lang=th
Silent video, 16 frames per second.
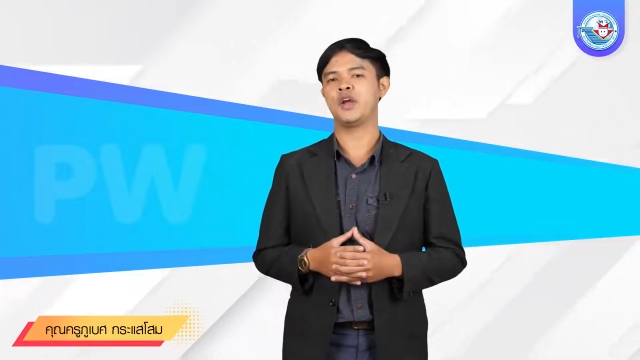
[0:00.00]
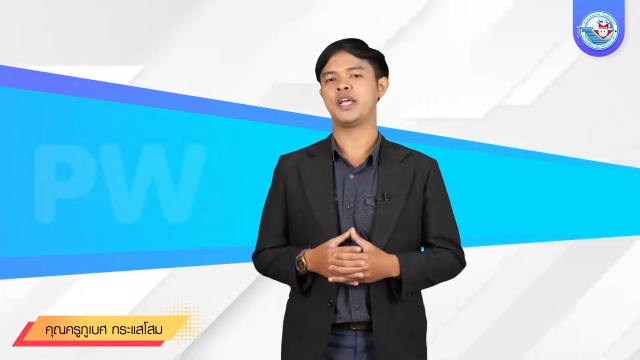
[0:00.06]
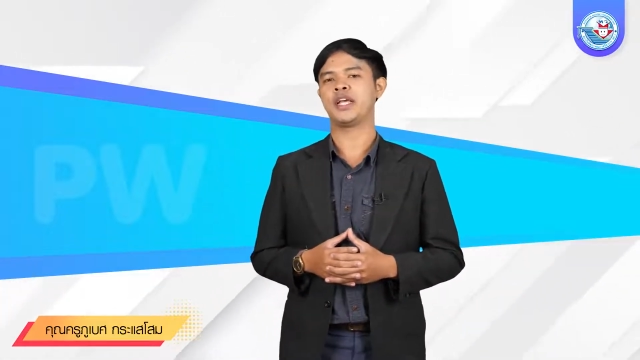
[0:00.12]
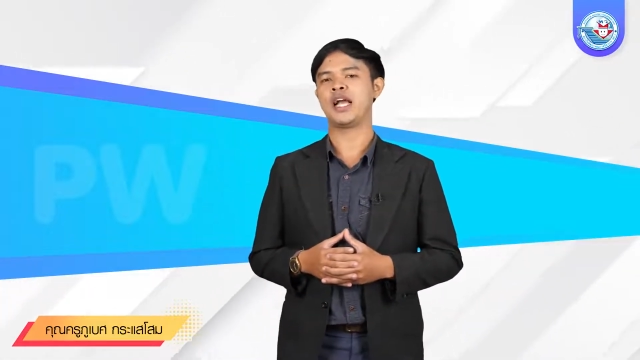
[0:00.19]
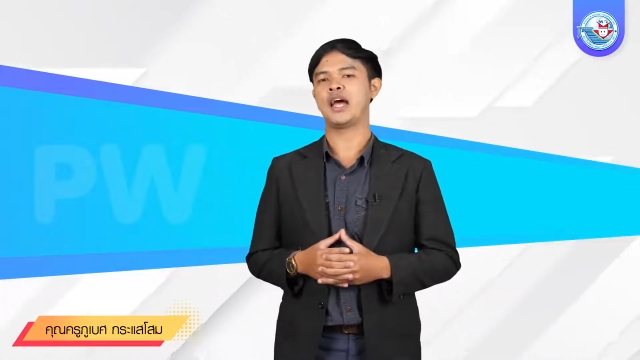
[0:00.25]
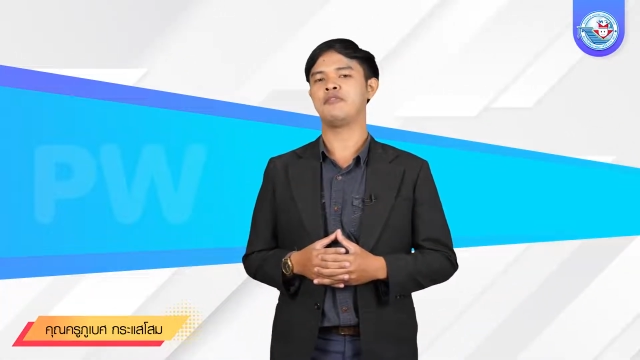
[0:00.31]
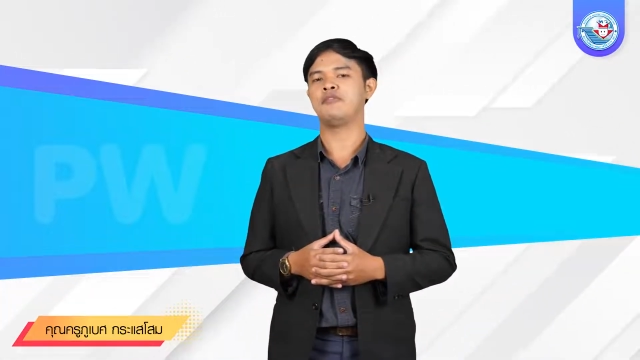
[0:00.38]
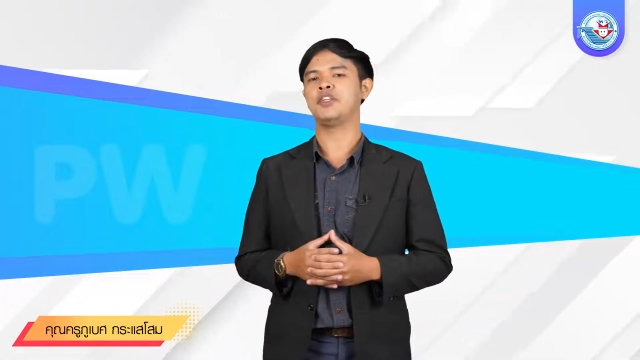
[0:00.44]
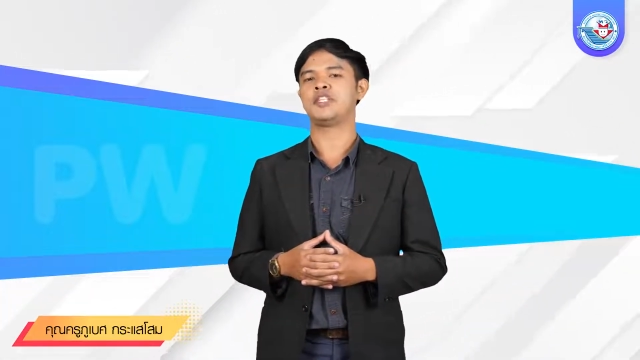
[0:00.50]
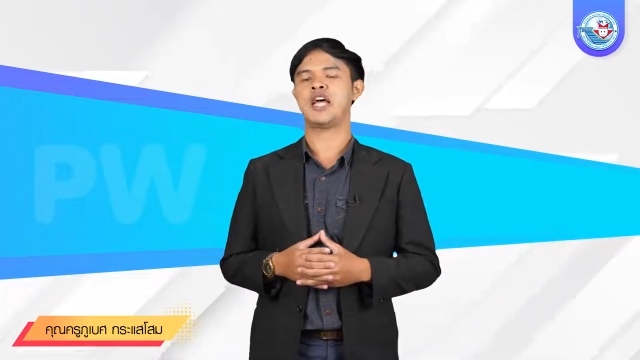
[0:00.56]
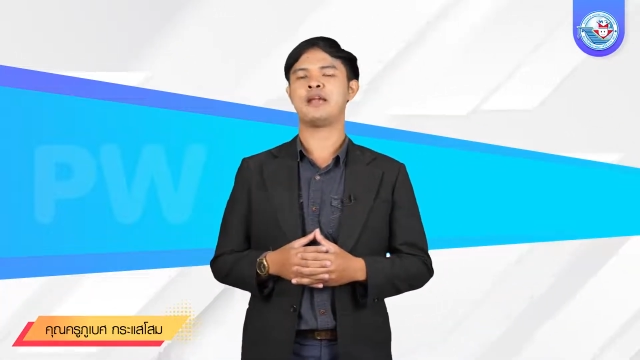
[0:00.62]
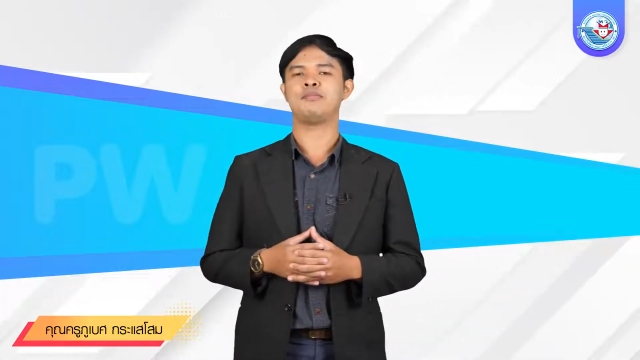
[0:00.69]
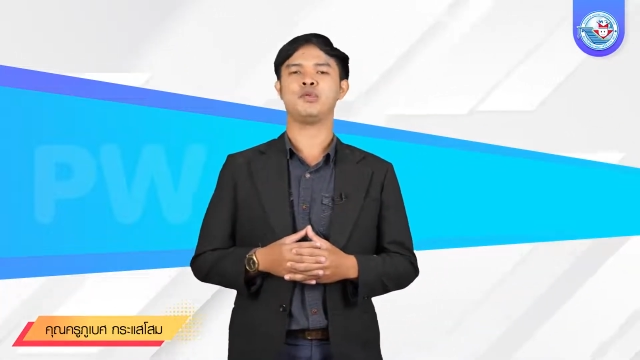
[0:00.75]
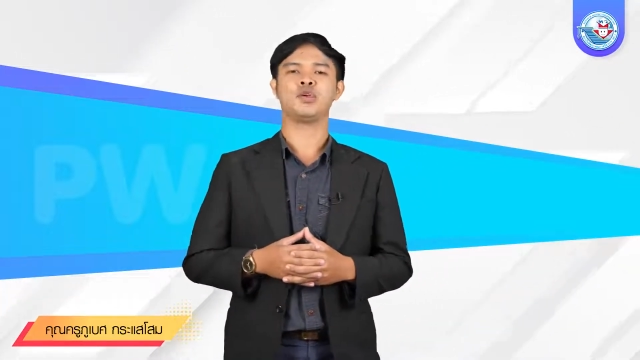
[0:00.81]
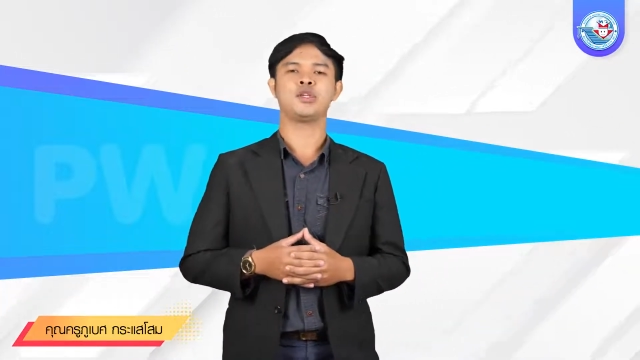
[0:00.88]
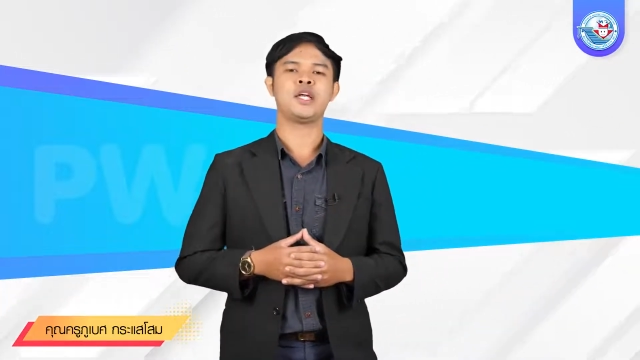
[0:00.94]
ในการวิจา
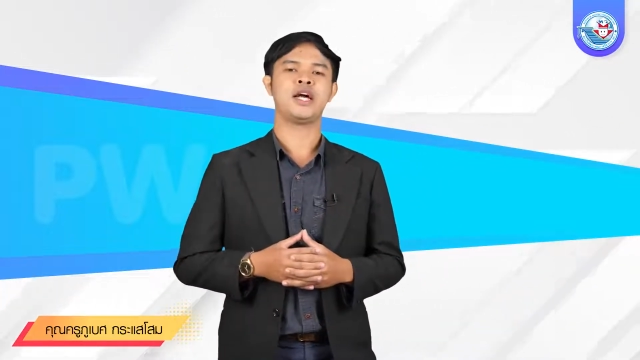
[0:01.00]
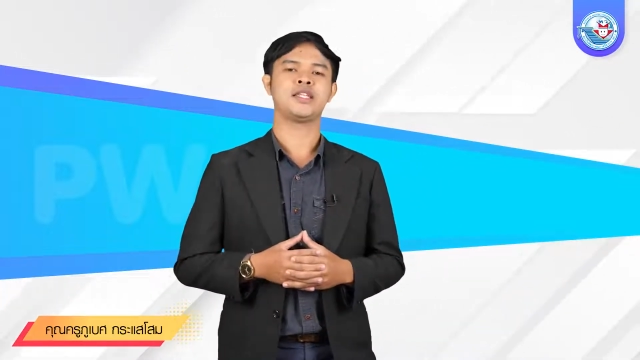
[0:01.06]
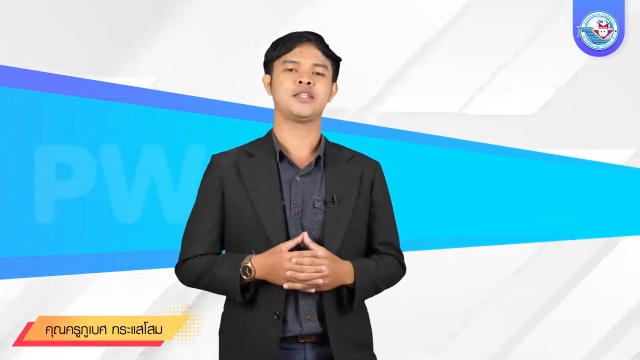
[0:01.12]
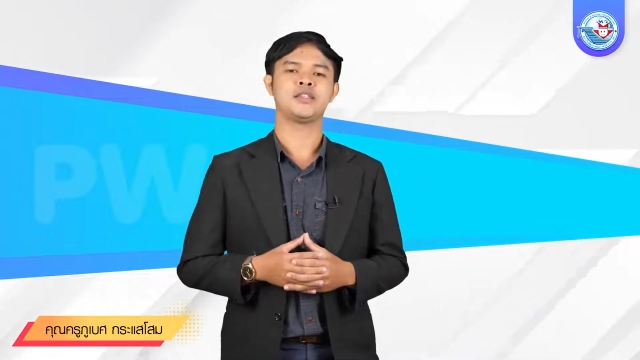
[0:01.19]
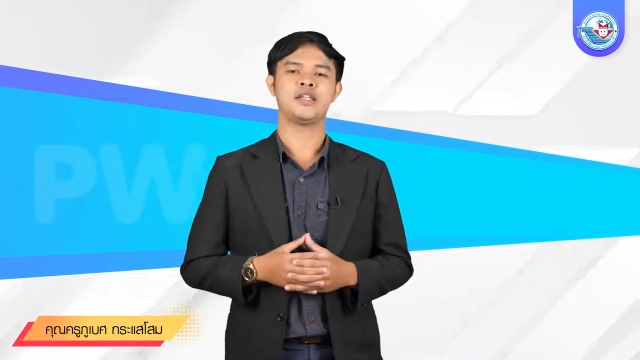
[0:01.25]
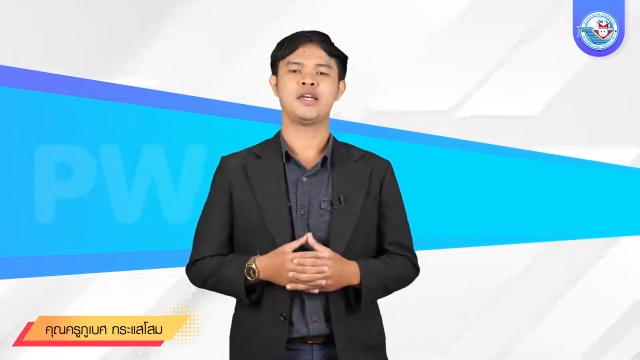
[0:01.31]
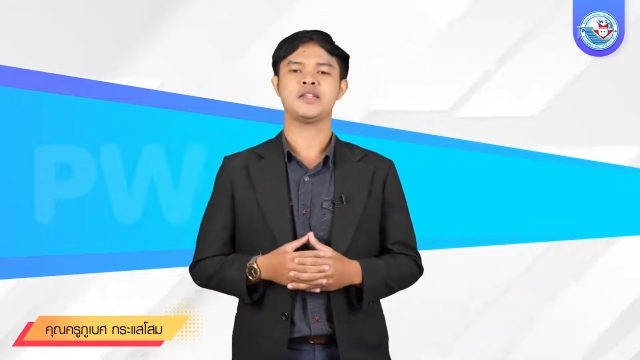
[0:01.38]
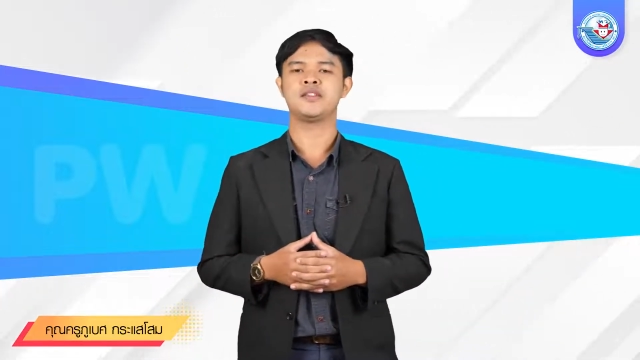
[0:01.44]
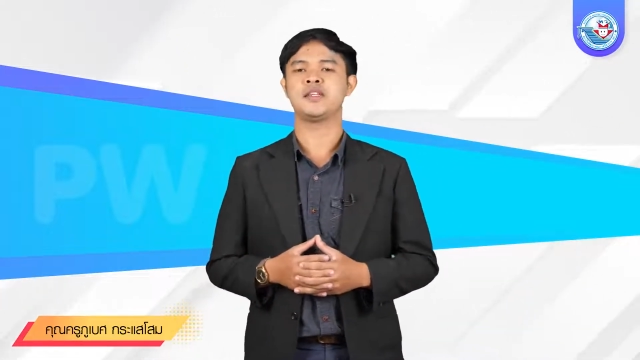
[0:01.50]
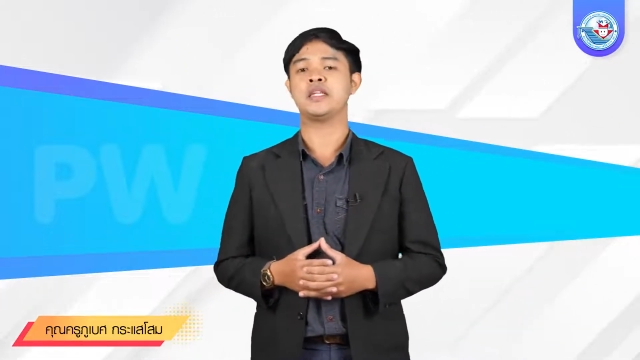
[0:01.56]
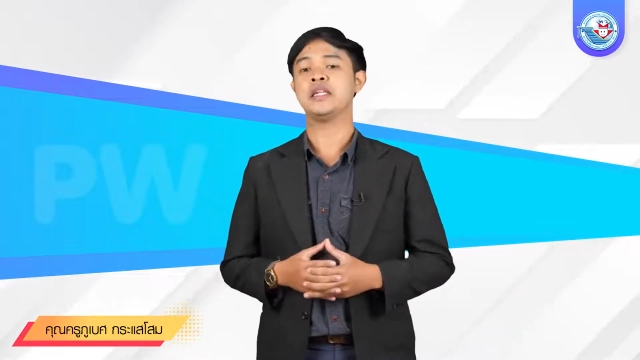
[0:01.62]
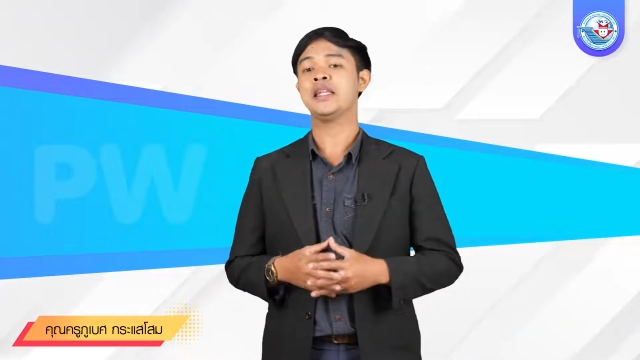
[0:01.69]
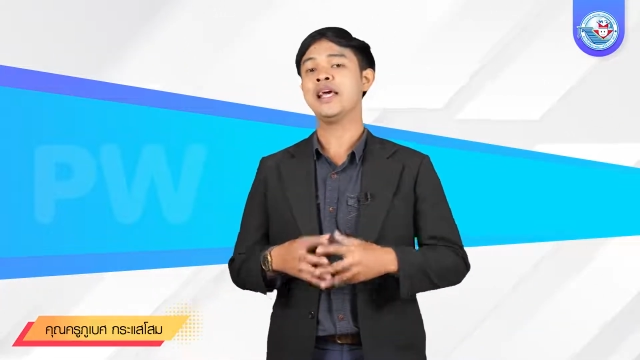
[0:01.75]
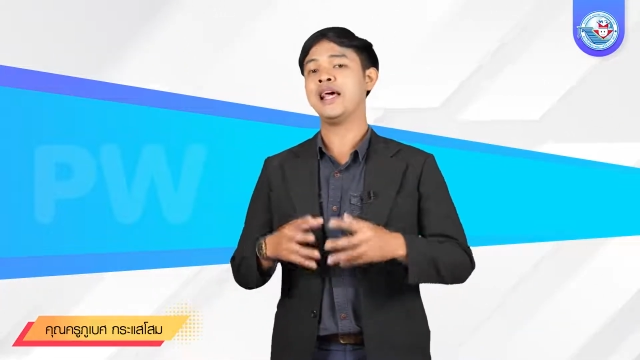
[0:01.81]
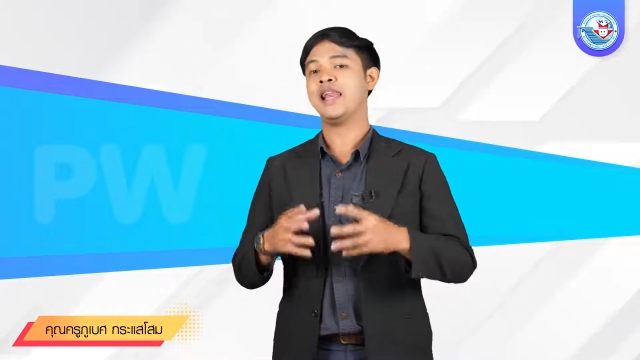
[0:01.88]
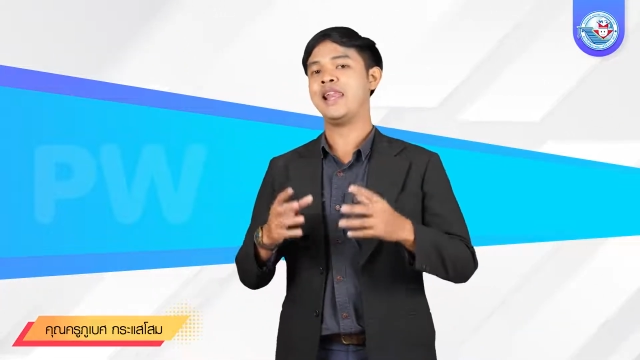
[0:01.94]
รณ์ผลงานทัศนศิลป์